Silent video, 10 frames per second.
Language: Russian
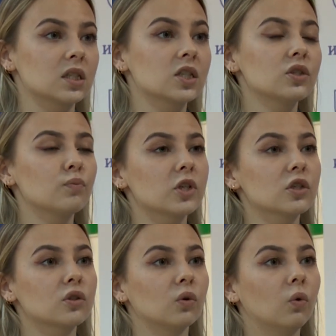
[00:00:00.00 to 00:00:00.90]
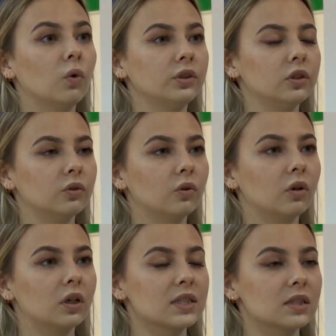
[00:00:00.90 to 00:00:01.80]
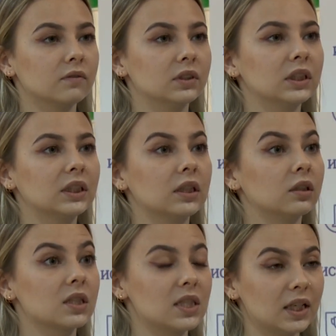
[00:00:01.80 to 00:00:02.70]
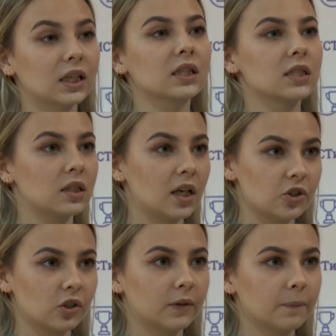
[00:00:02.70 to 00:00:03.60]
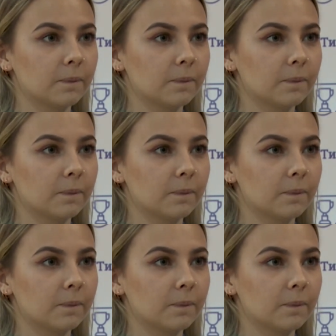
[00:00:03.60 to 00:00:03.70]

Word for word: Расскажите, пожалуйста, о ее основных э, целях и задачах.